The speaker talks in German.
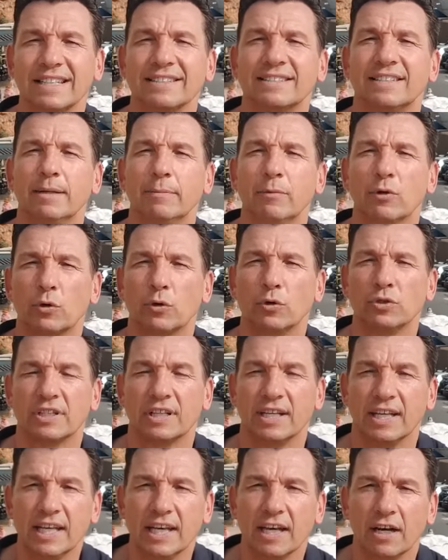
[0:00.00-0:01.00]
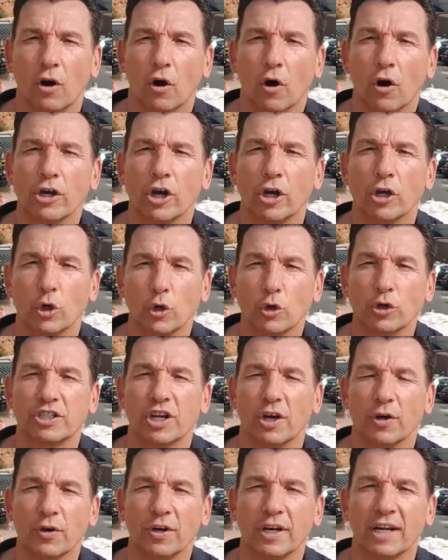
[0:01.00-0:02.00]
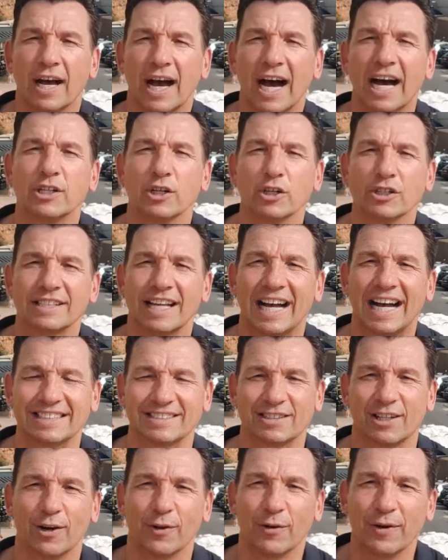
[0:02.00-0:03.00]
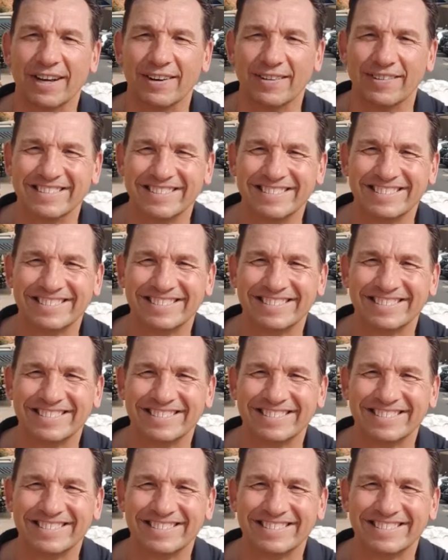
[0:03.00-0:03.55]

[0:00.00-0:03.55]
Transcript: Ganz liebe Grüße, ihr, euer Jürgen Terjöne. Adios, hasta luego.